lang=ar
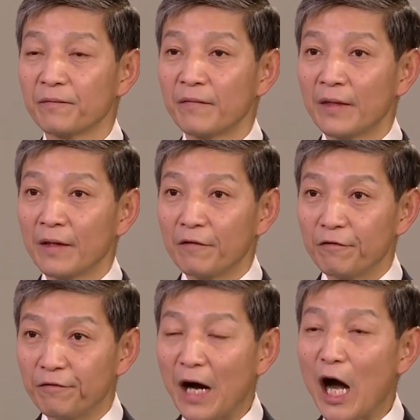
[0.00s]

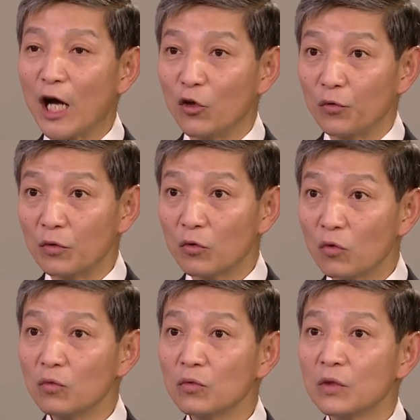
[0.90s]
يدعي أن
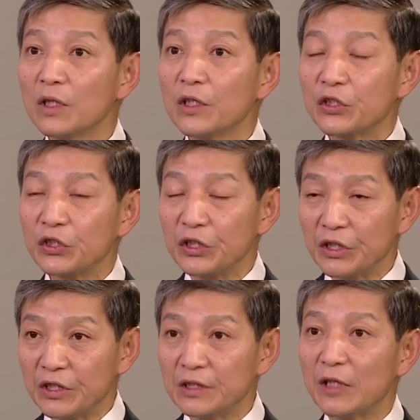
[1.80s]
دينه هو
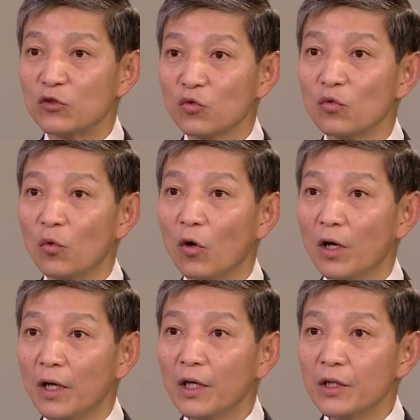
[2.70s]
الدين
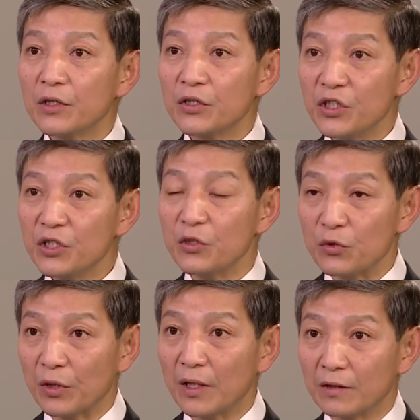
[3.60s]
الوحيد الصحيح
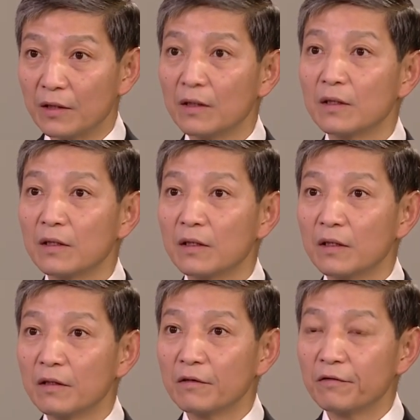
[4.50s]
في العالم
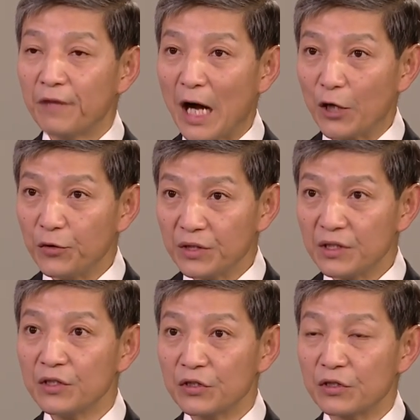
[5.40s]
ودين الإسلام
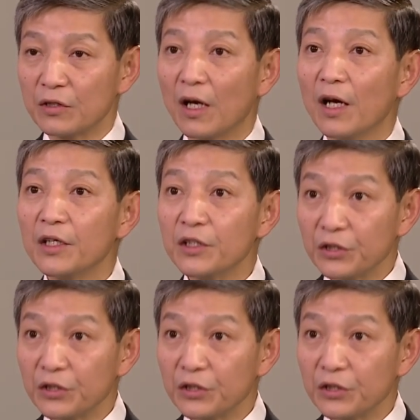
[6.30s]
هو دين